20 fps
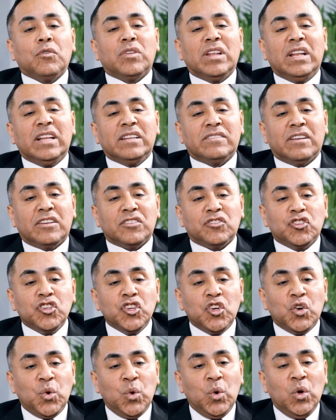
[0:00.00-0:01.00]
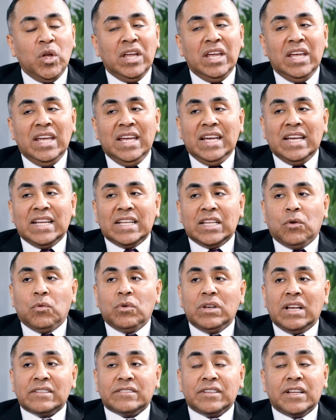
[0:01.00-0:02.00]
utilización de
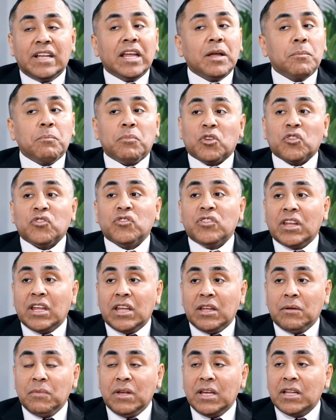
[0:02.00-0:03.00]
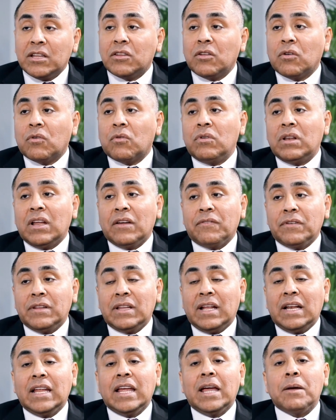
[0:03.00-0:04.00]
una serie de procedimientos con la
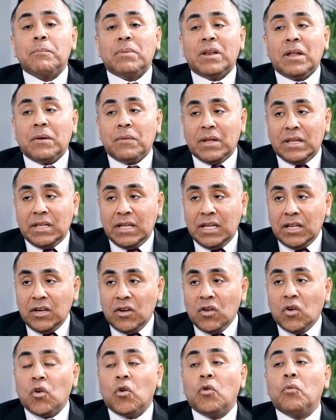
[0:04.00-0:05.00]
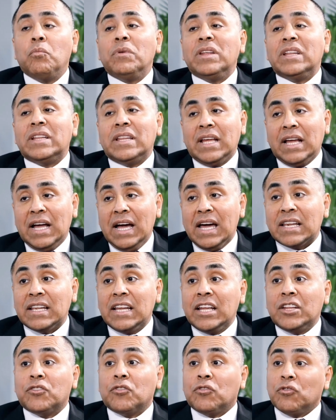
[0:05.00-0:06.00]
finalidad de prevenir o mitigar
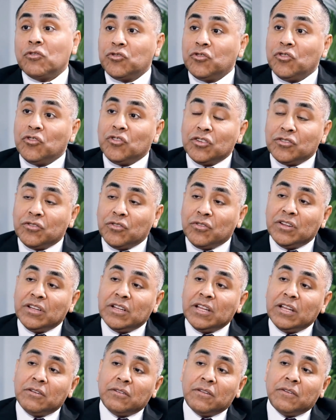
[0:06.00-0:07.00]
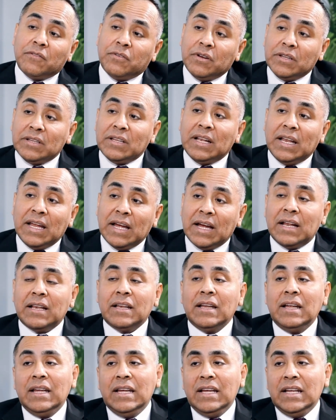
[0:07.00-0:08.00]
la introducción de estos dineros de fuente
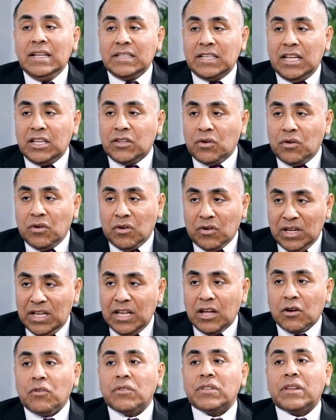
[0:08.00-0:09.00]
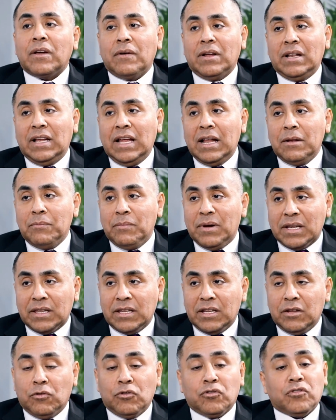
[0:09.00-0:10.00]
ilegal dentro de lo que es la contabilidad del
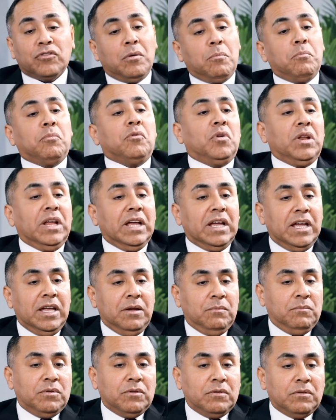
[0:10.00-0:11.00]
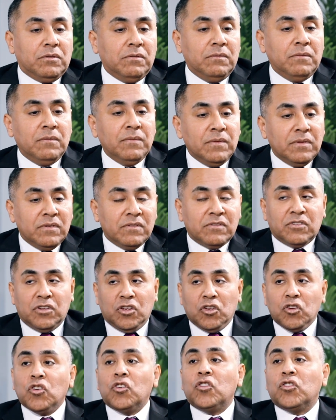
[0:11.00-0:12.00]
partido. Entonces, por ejemplo,
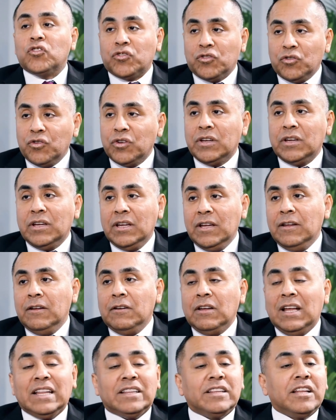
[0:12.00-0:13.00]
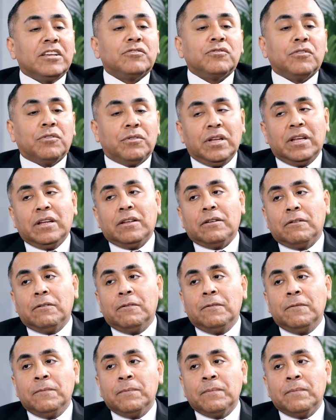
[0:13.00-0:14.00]
si yo soy el tesorero